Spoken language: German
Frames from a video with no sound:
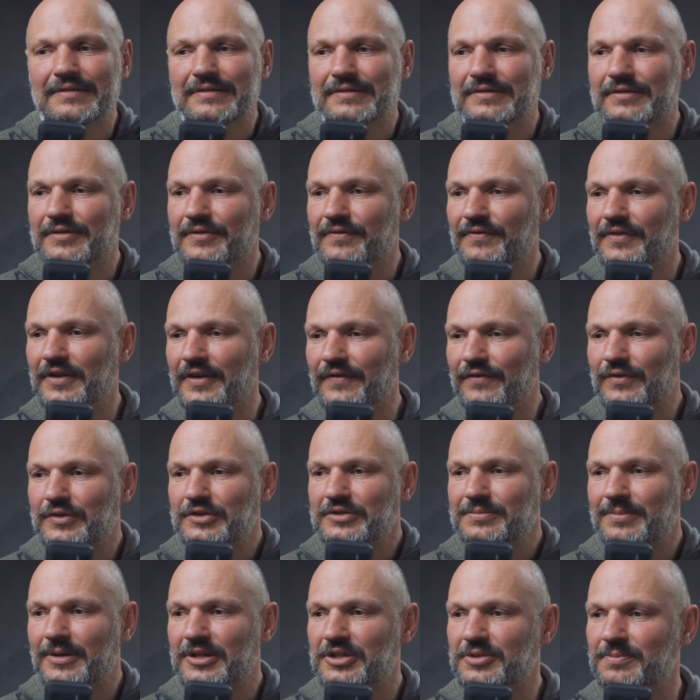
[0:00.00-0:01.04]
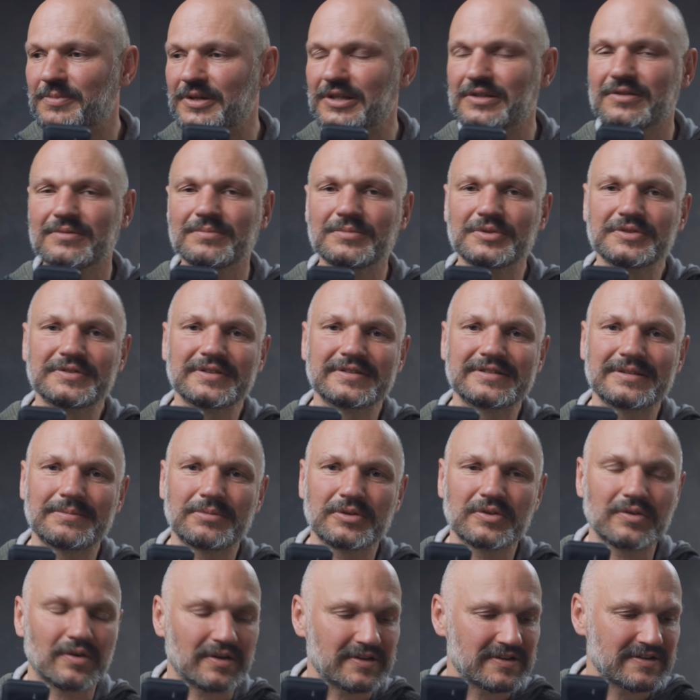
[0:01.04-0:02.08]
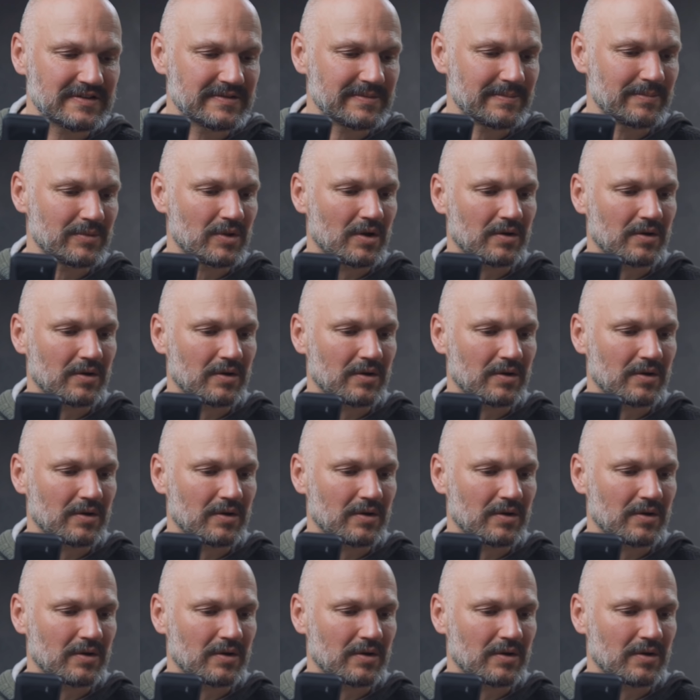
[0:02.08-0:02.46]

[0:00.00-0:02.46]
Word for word: irgendwie Fußball spielen und muss jetzt aber trotzdem